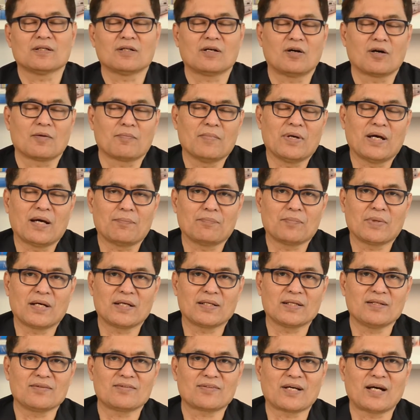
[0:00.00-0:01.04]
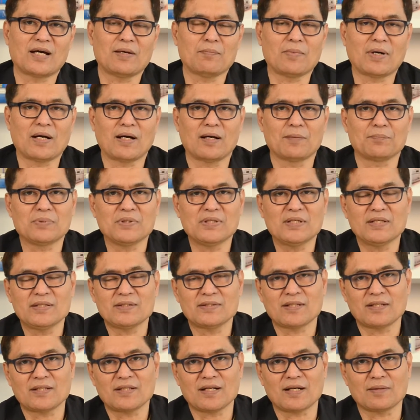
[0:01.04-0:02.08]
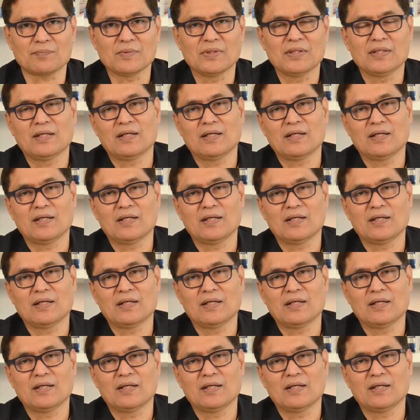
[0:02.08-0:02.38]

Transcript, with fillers: ออกแบบมาดีไซน์มาเพื่อให้ใช้กับ